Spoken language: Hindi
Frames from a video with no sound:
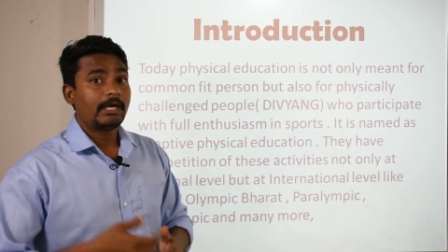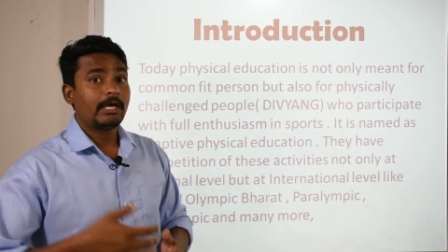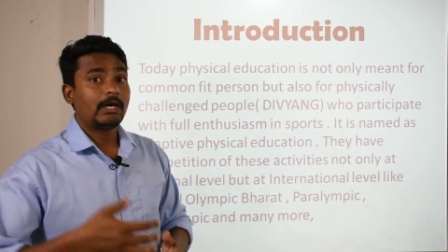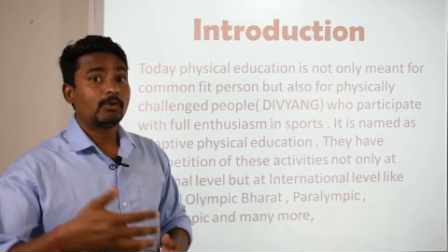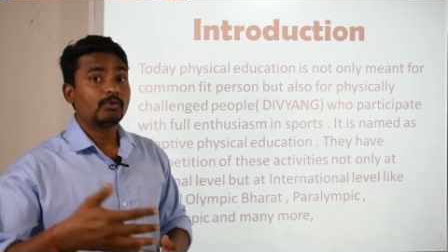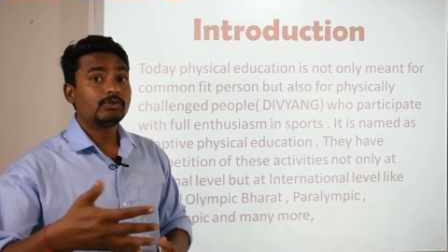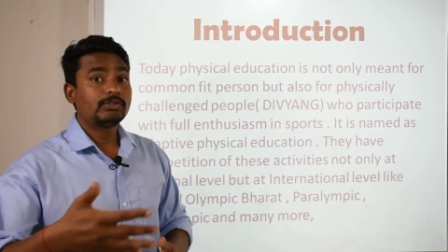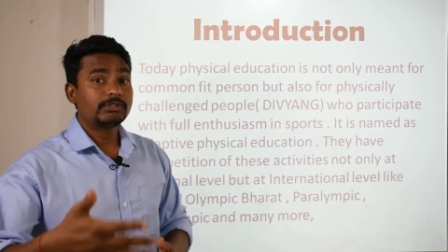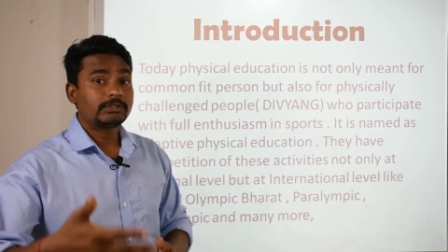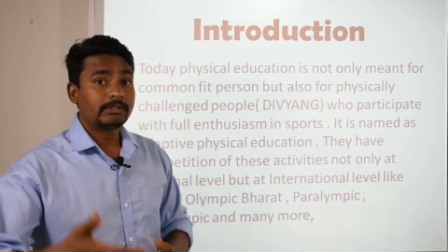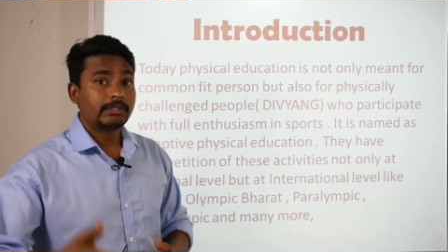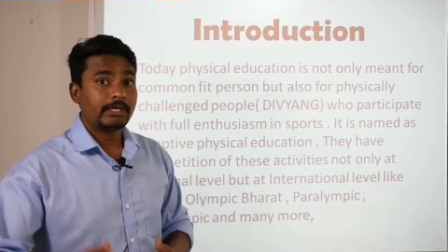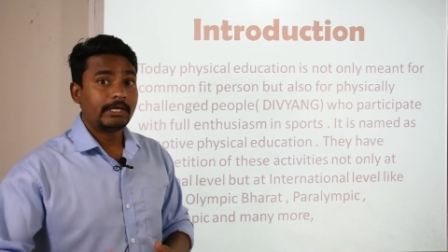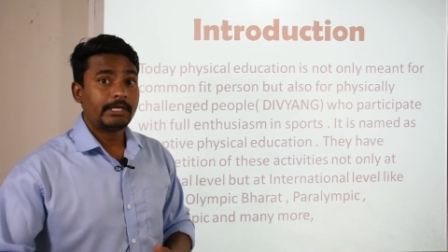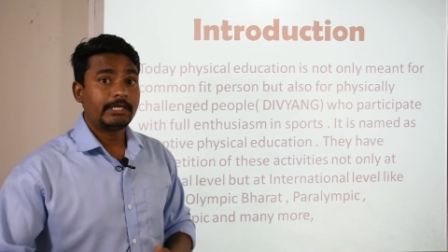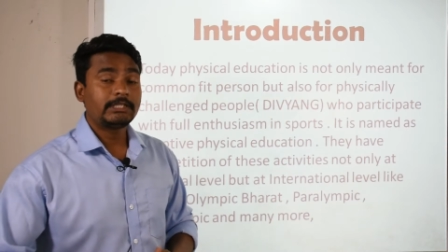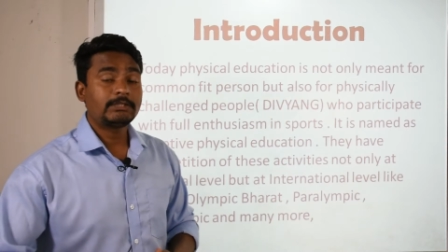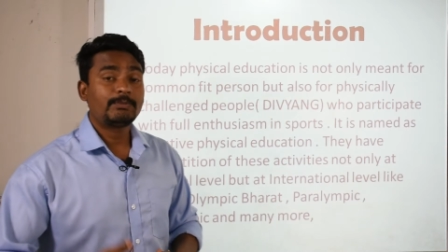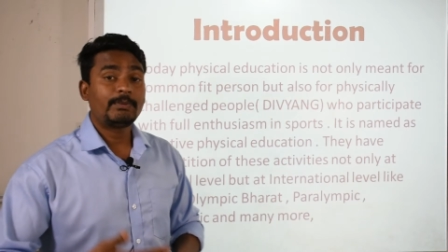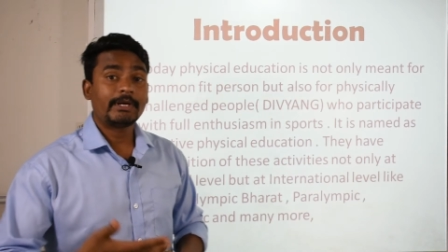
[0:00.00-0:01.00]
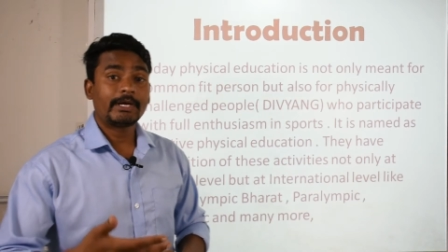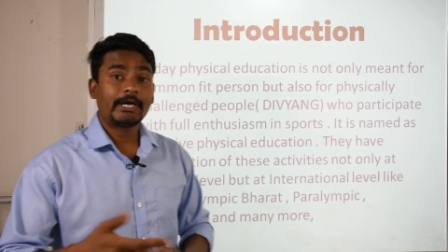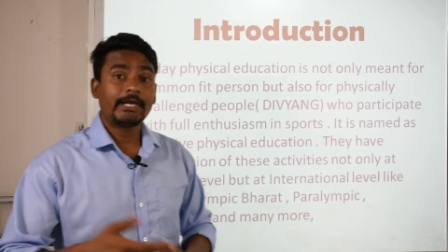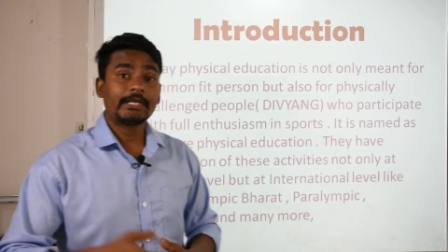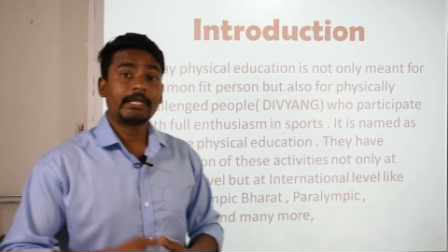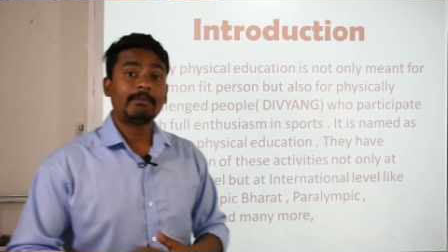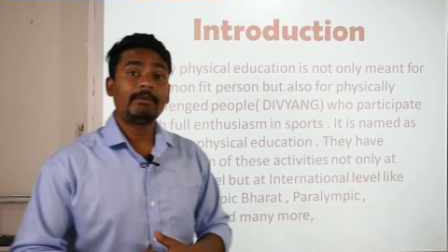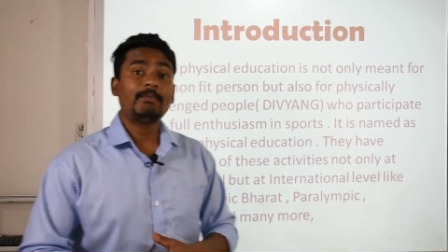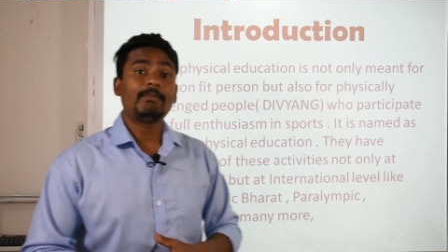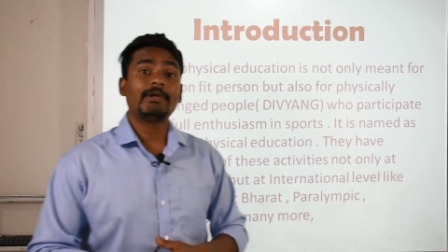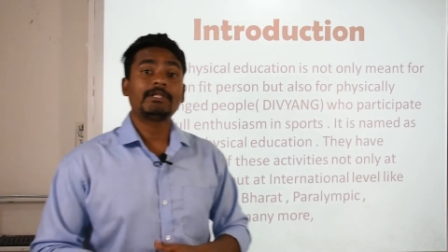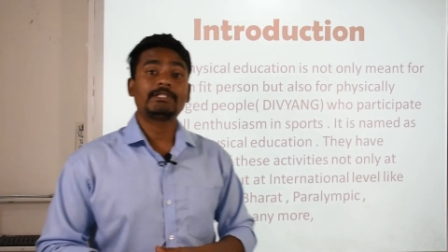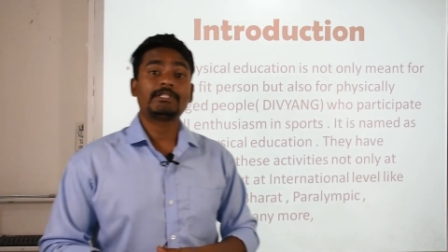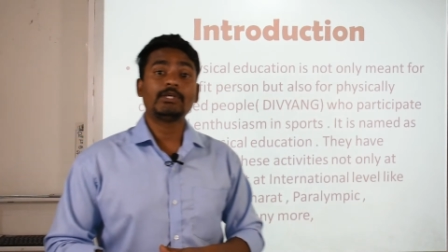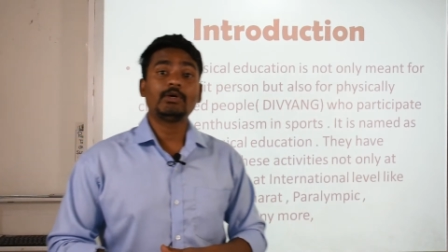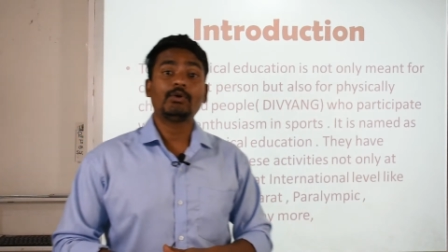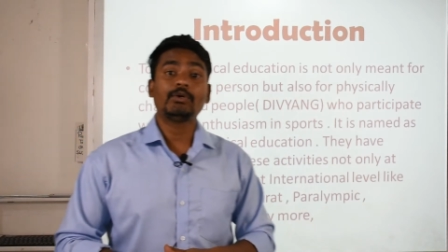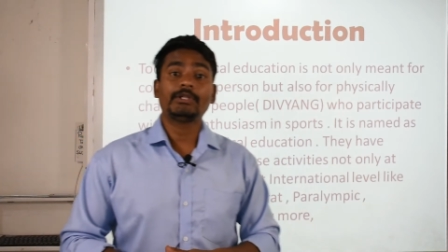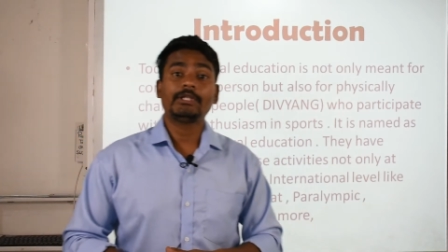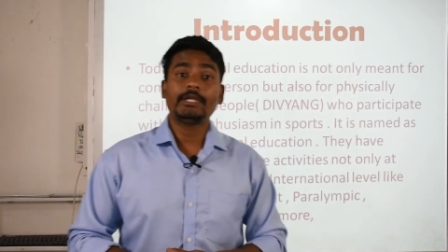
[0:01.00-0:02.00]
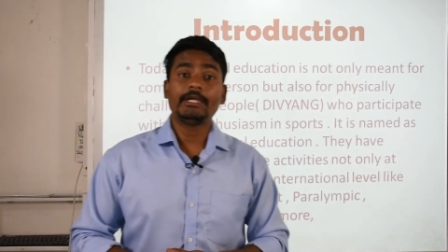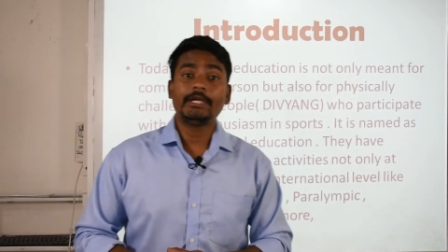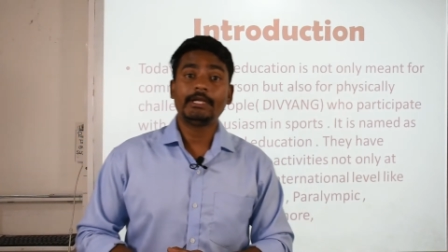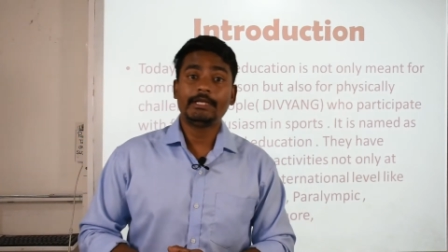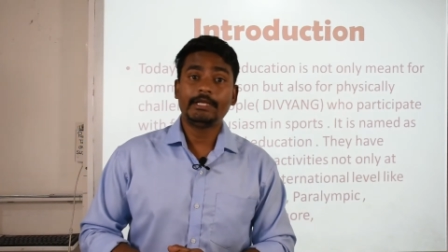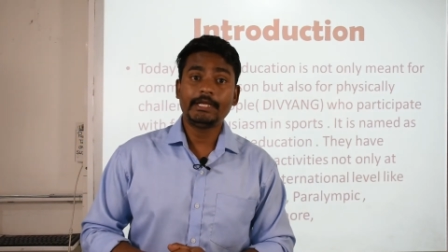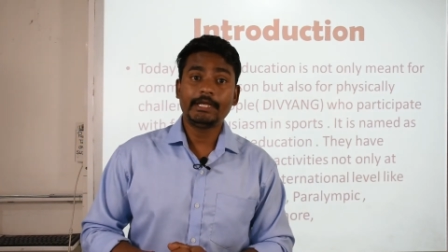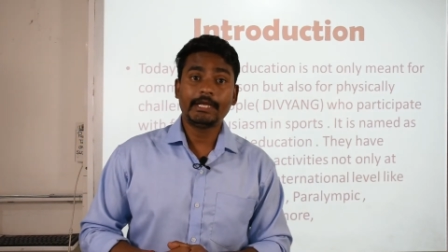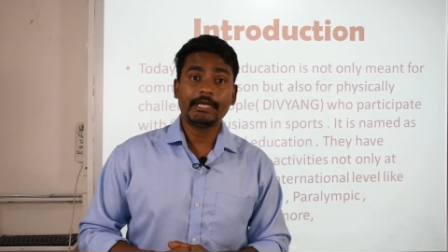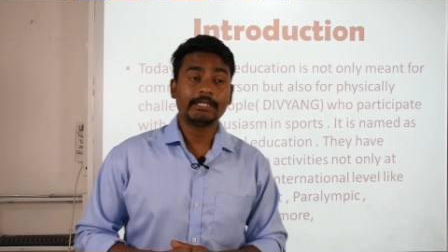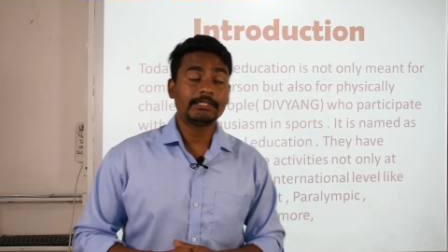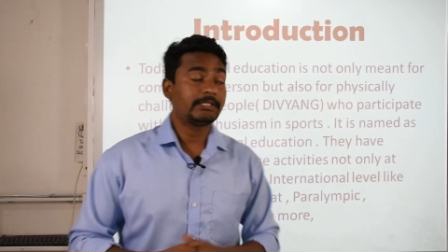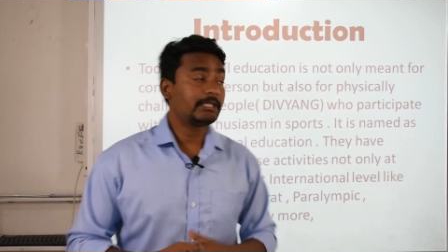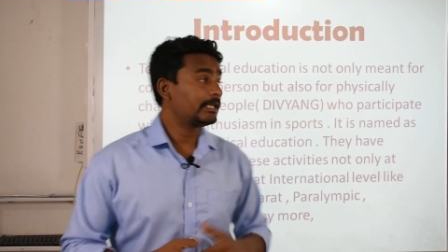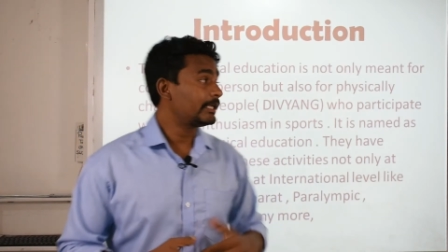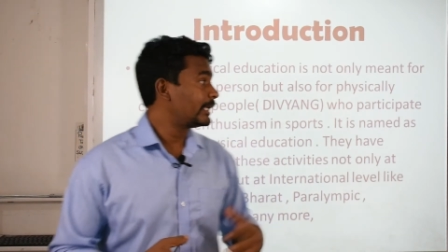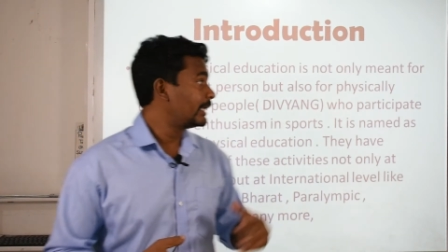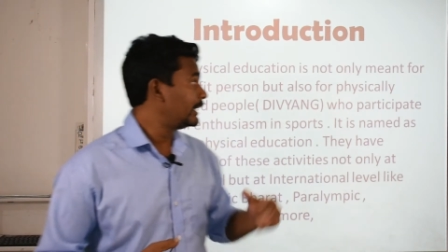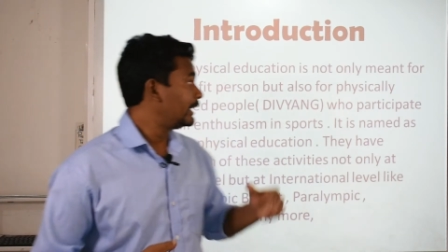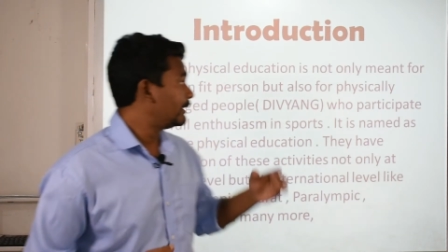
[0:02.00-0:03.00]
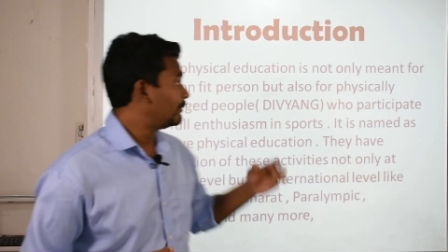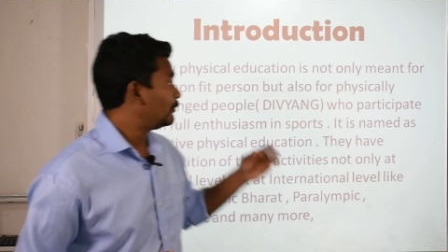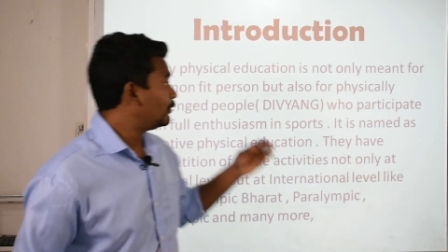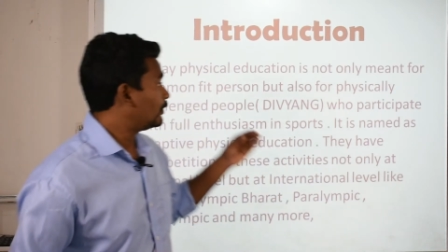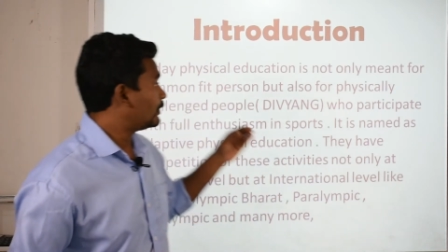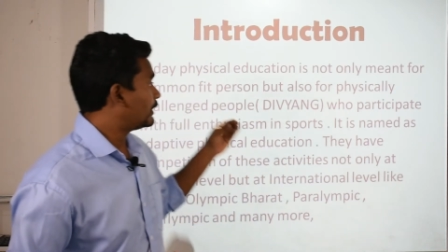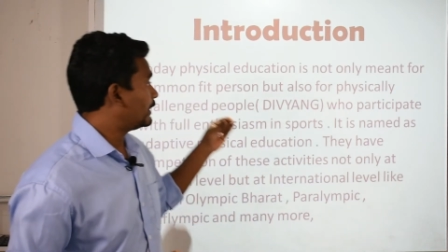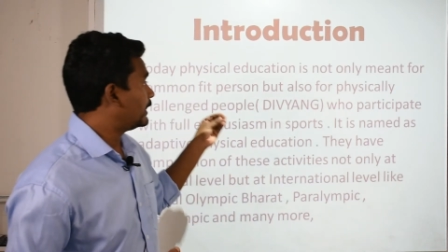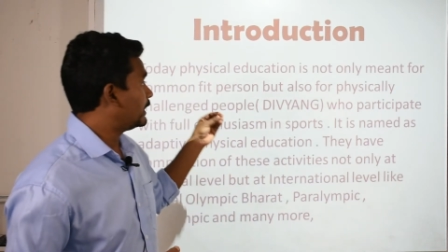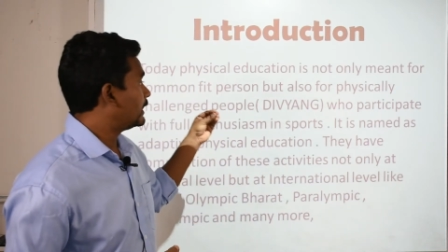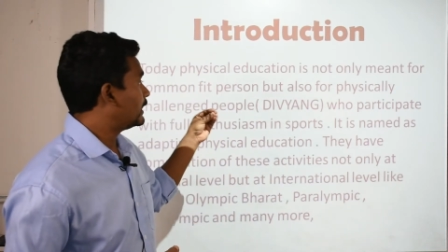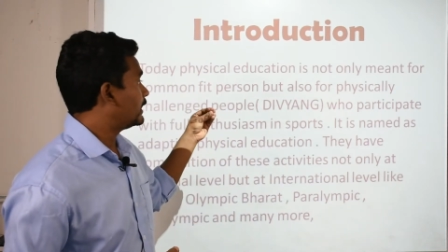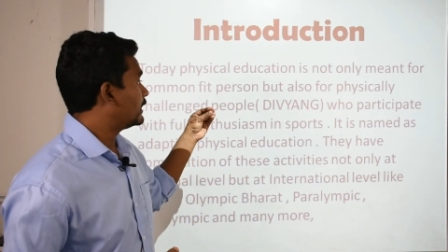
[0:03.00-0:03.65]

इस प्रकार के भी बच्चे होते हैं ठीक है जिनके लिए हम लोग